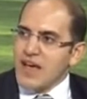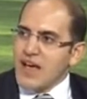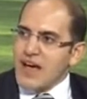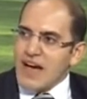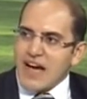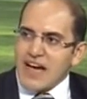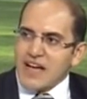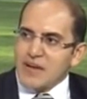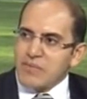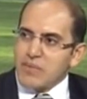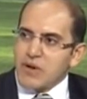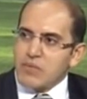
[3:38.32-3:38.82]

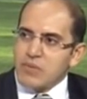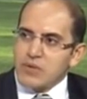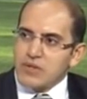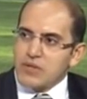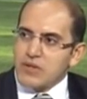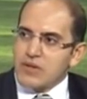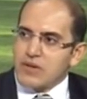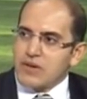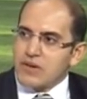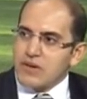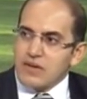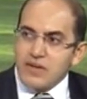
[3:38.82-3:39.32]
احاربك
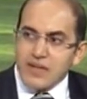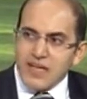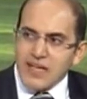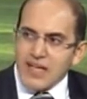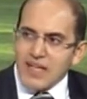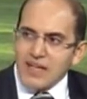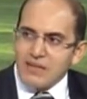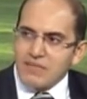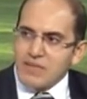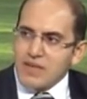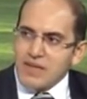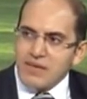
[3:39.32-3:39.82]
بطيران
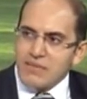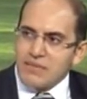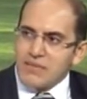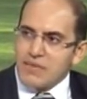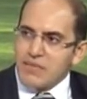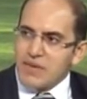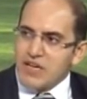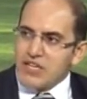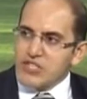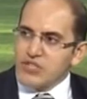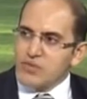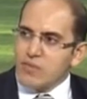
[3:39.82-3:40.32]
الكلام ده ما
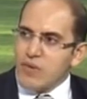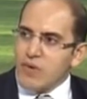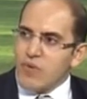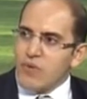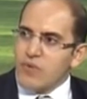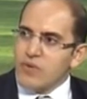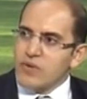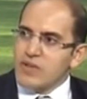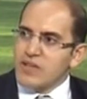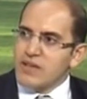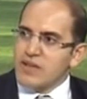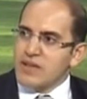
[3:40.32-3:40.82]
بقاش
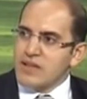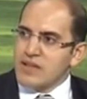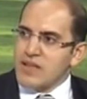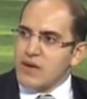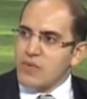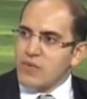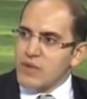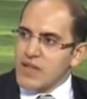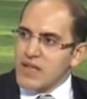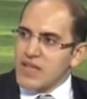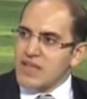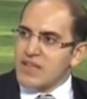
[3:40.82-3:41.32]
موجود
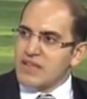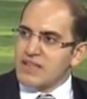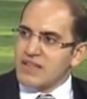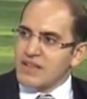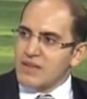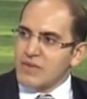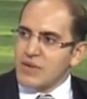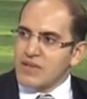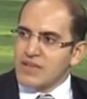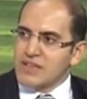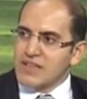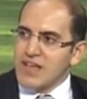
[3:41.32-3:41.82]
دوليا
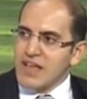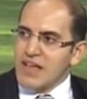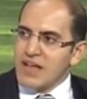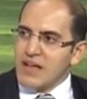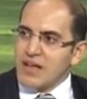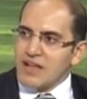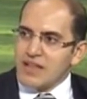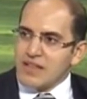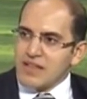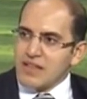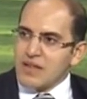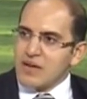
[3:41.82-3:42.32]
دلوقتي مم.
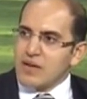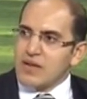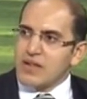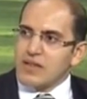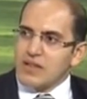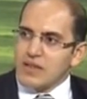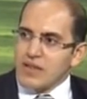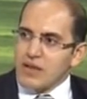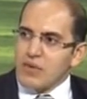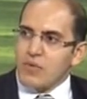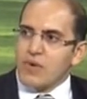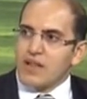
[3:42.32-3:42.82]

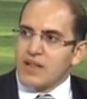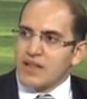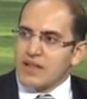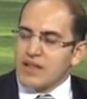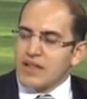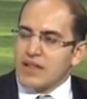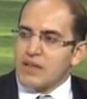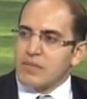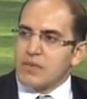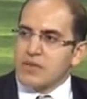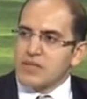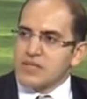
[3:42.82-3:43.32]
الدول
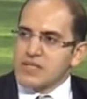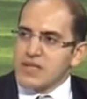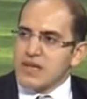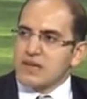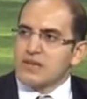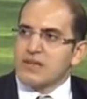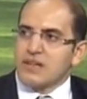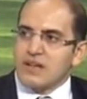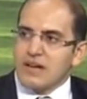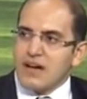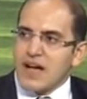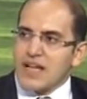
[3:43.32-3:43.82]
اللي
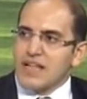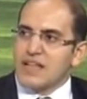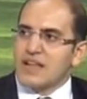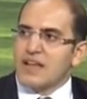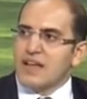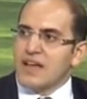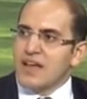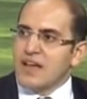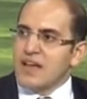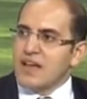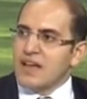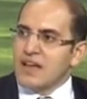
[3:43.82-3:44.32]
بتسيطر على
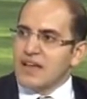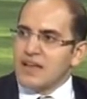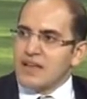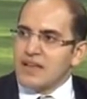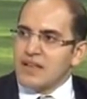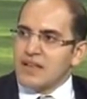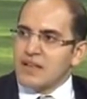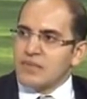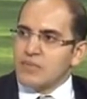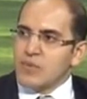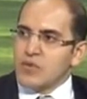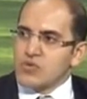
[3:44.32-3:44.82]

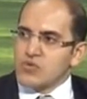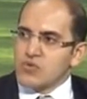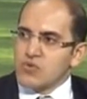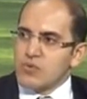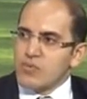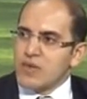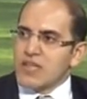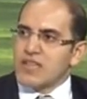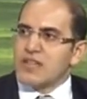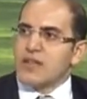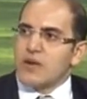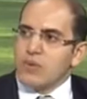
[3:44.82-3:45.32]
المنظومه
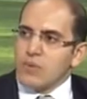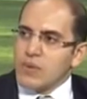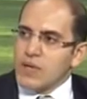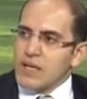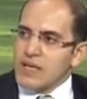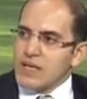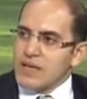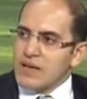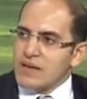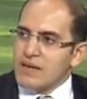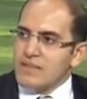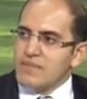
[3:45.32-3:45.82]

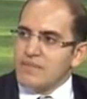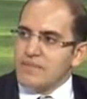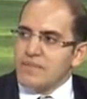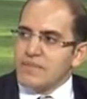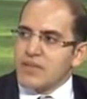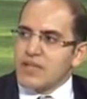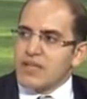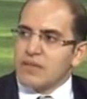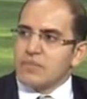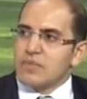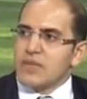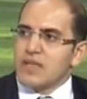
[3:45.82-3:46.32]
الدوليه
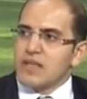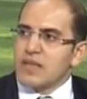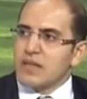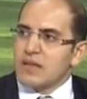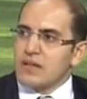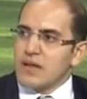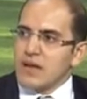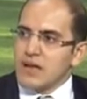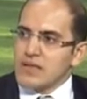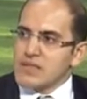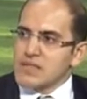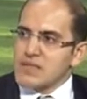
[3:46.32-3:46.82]
بتبتدي
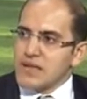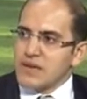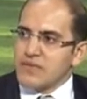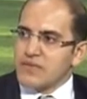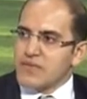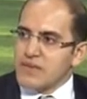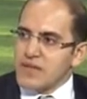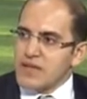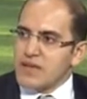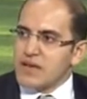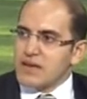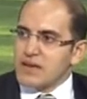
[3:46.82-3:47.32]
تاثر
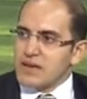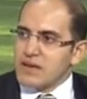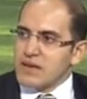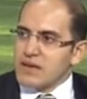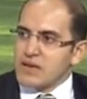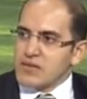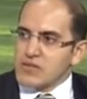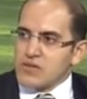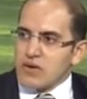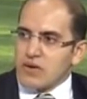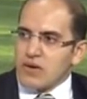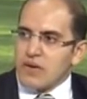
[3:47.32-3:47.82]
فيك
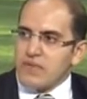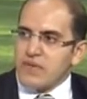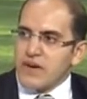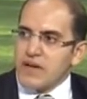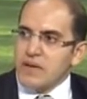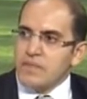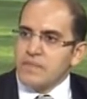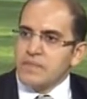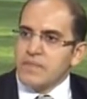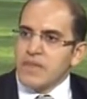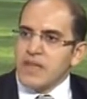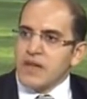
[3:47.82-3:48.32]
كثقافه
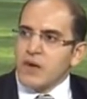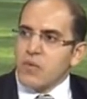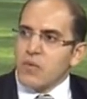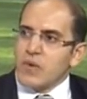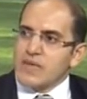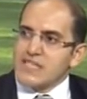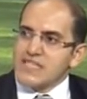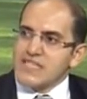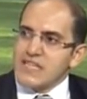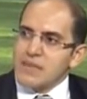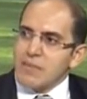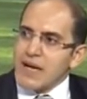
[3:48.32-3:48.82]

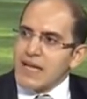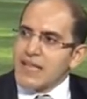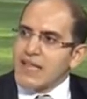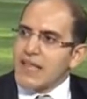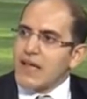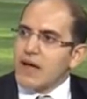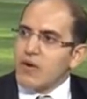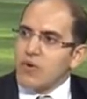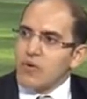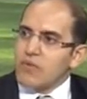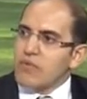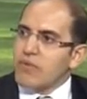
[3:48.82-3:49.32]
واسيبك
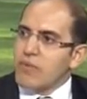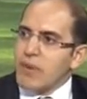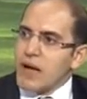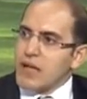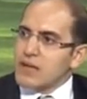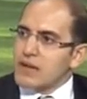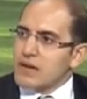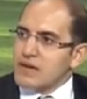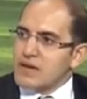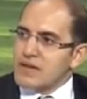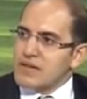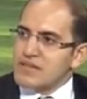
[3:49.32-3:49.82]
تاكل في بعضك
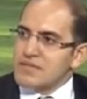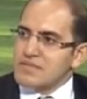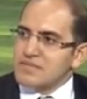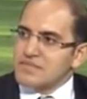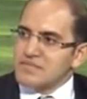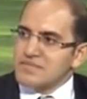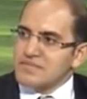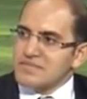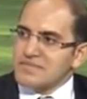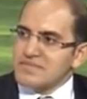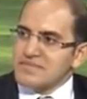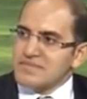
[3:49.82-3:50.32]

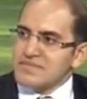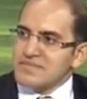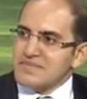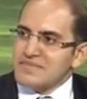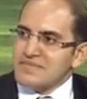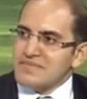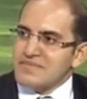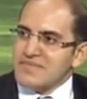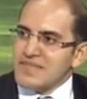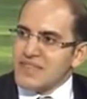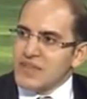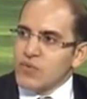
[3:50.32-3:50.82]
مم.
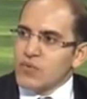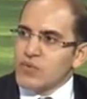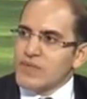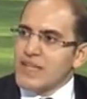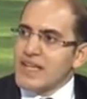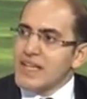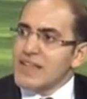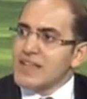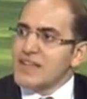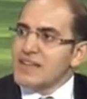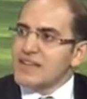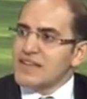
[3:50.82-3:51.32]
وده
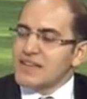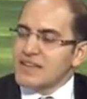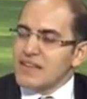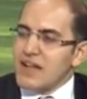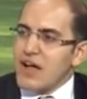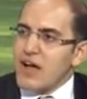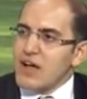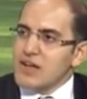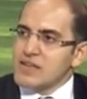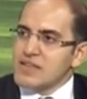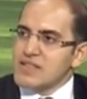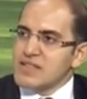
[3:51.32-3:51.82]
اللي
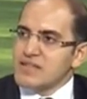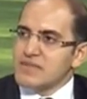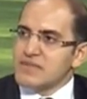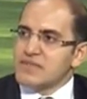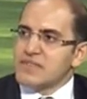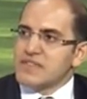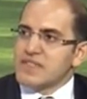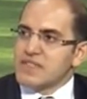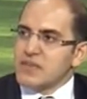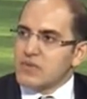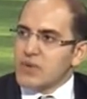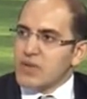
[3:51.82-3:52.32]
حاصل في
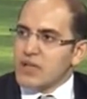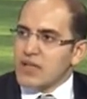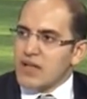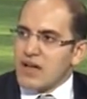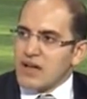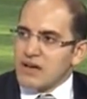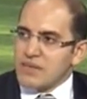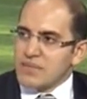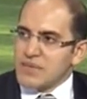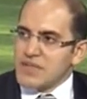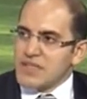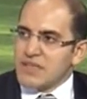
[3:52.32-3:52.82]
الدول
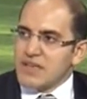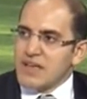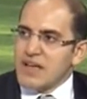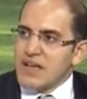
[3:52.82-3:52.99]
العربيه